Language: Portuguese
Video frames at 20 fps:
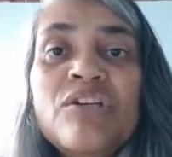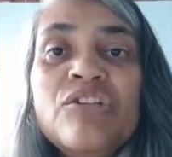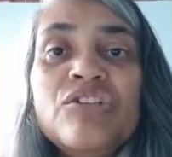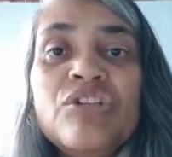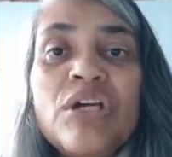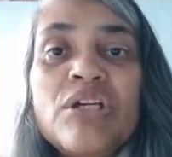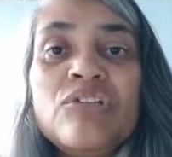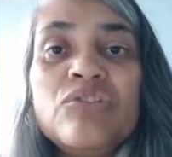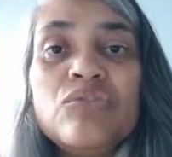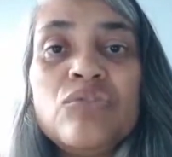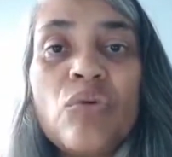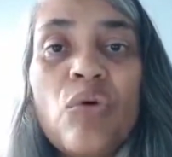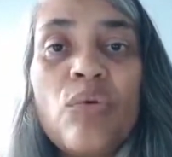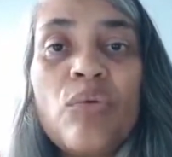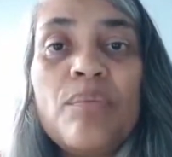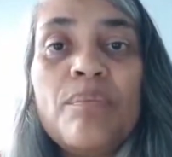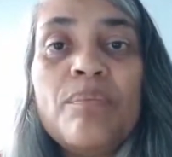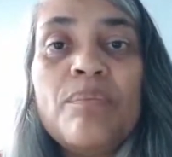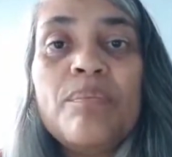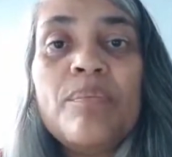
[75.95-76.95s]
já
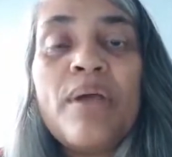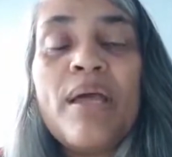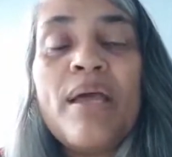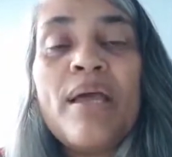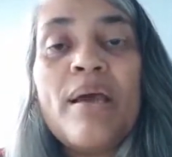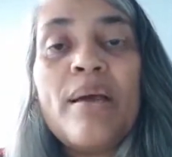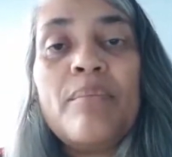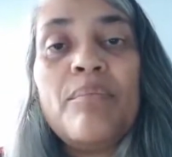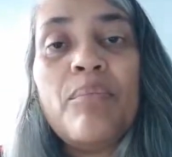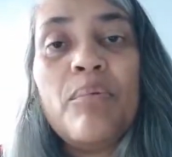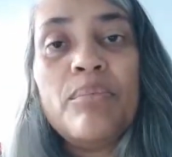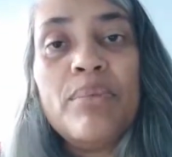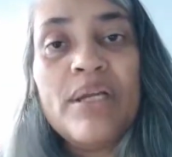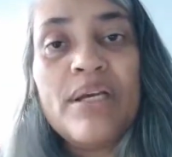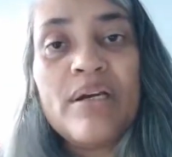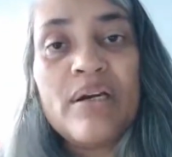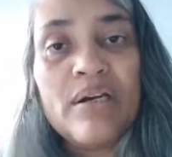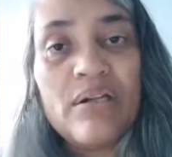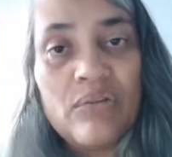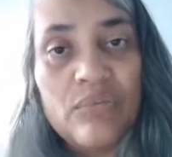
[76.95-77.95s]
estou é,
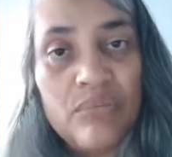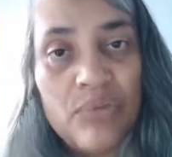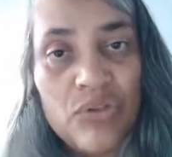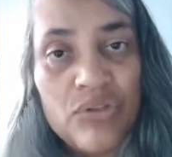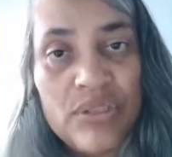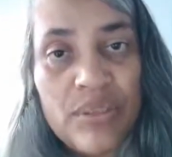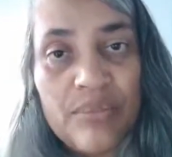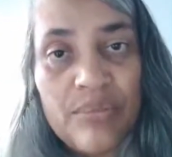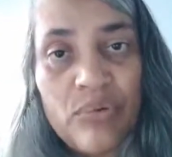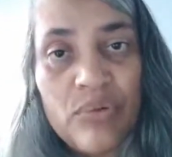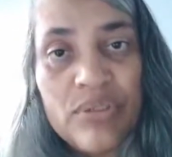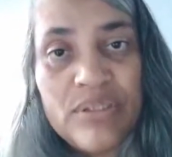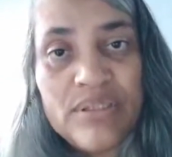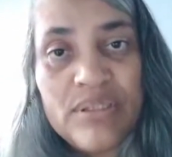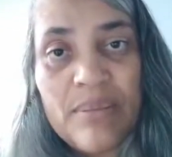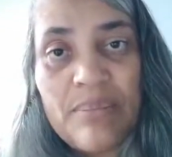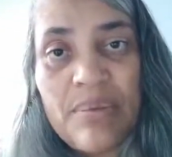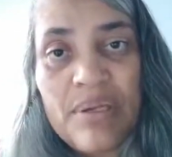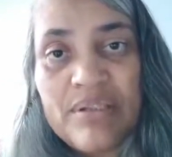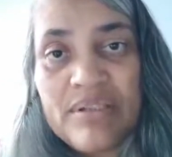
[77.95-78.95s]
publicando meus e-books
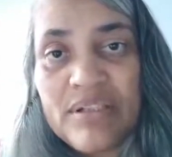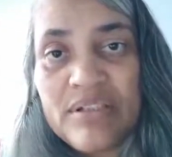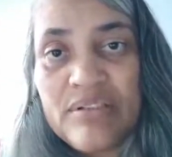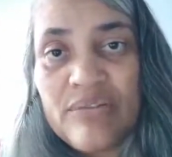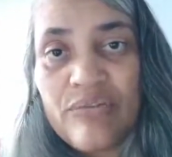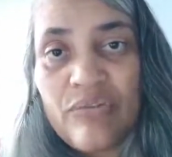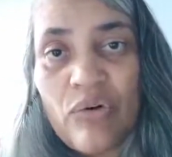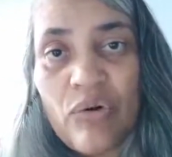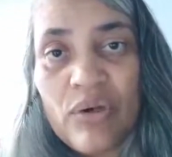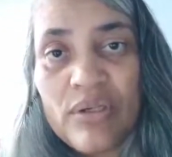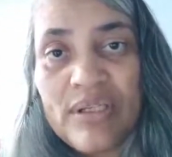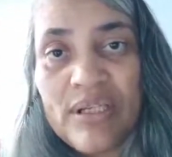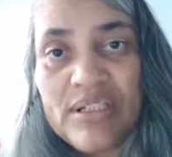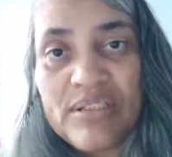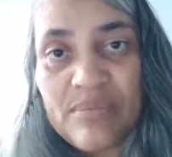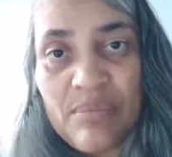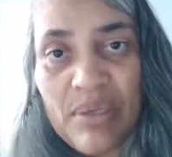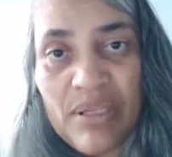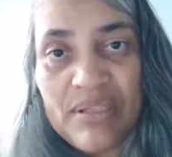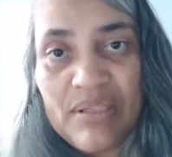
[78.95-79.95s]
na plataforma,
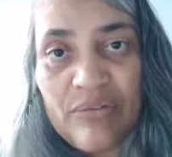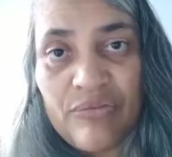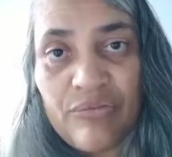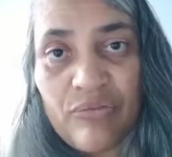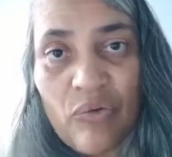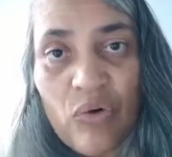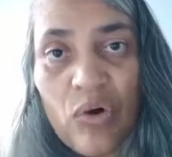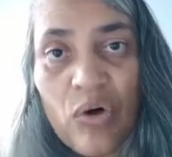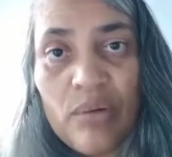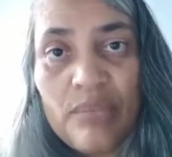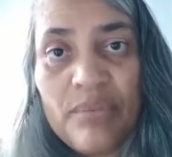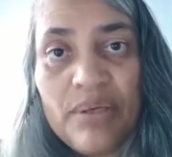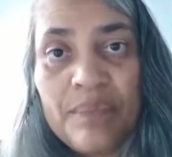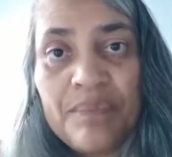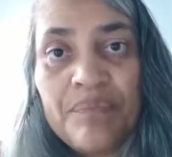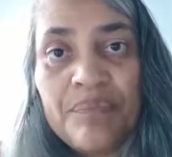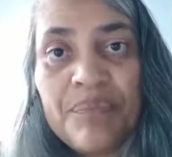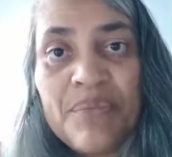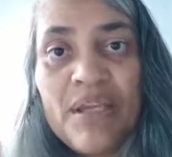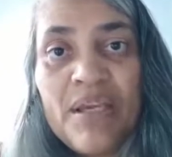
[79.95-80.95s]
nas plataformas
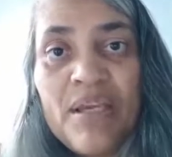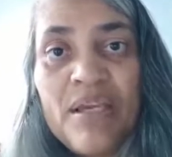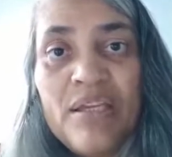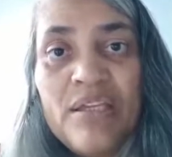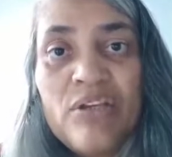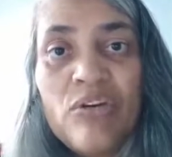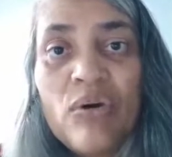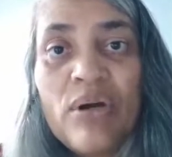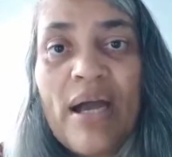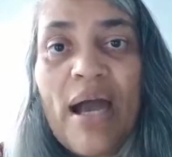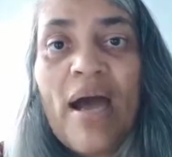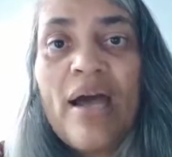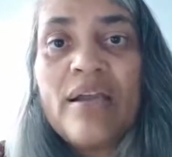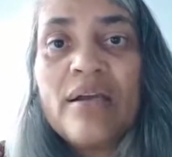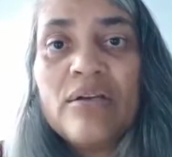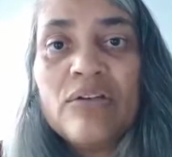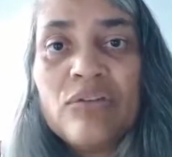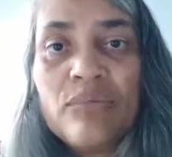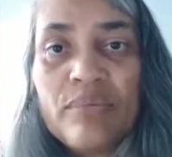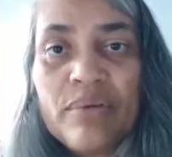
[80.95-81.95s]
e eu
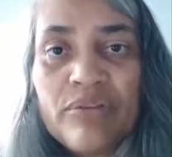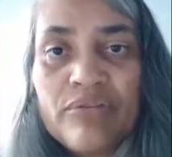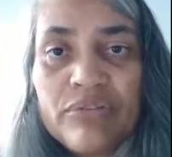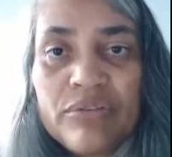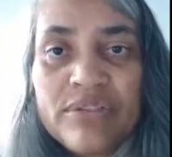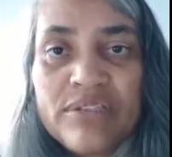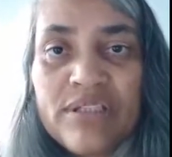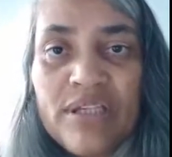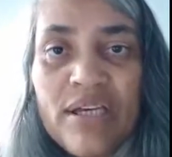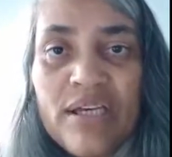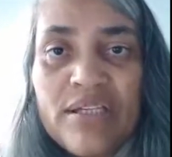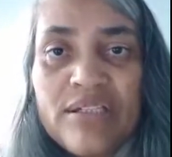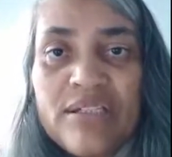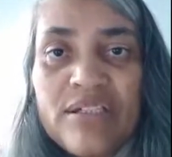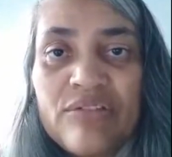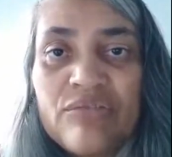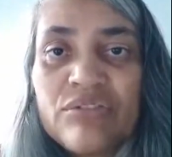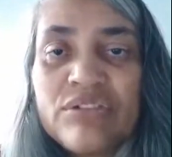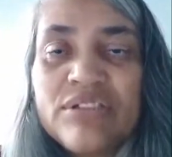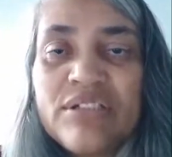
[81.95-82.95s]
garanto para vocês
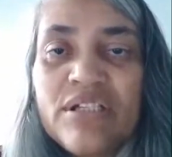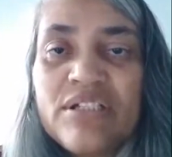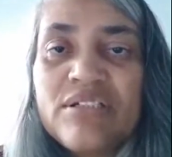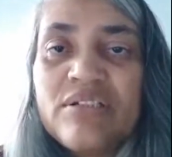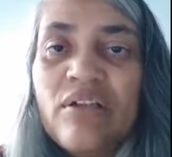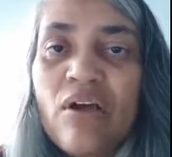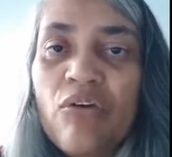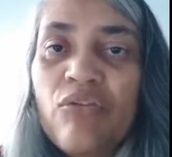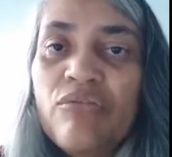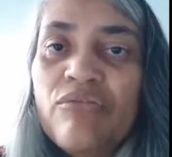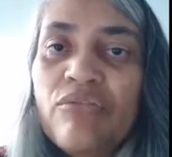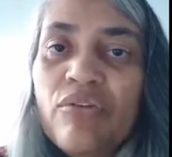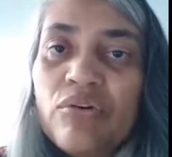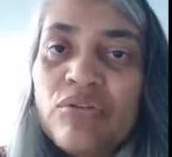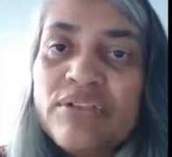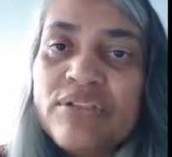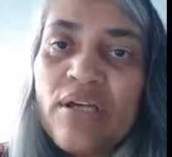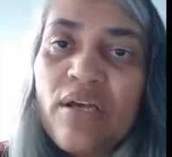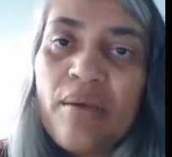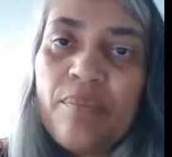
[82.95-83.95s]
que vocês não
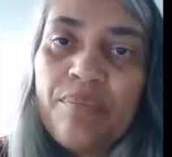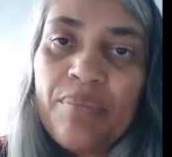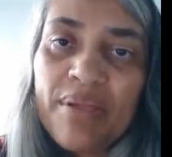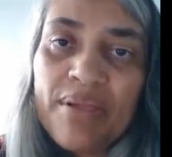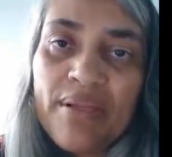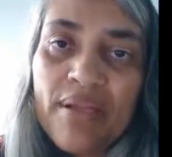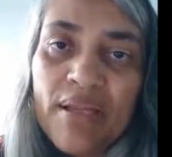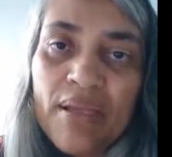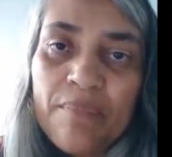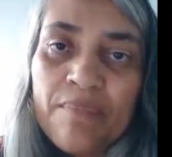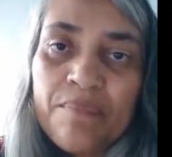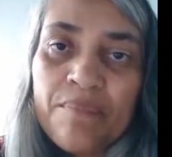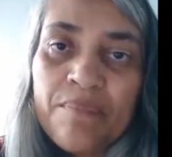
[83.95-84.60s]
vão se arrepender